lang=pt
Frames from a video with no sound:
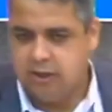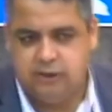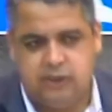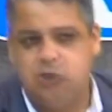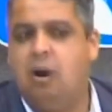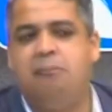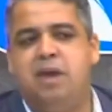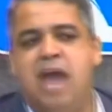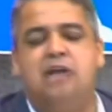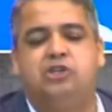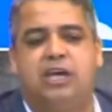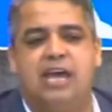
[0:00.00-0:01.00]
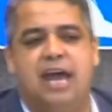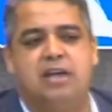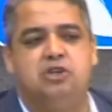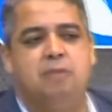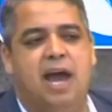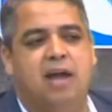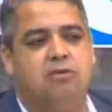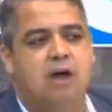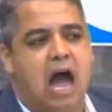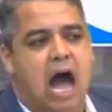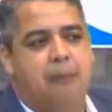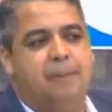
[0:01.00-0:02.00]
Se o ambiente aqui era de medo,
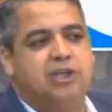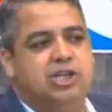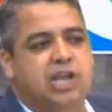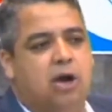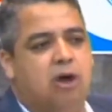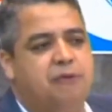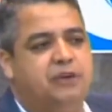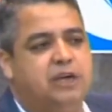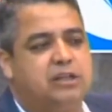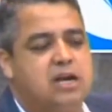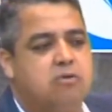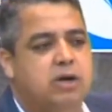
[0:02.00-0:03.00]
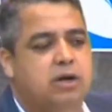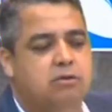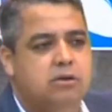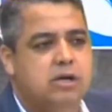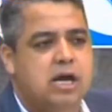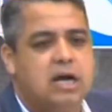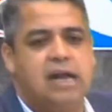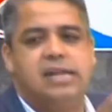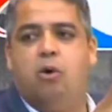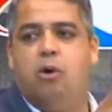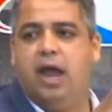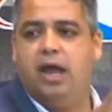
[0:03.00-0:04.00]
a partir de agora fica tranquilo. Cadê
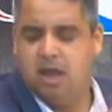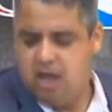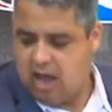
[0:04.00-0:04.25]
o rei?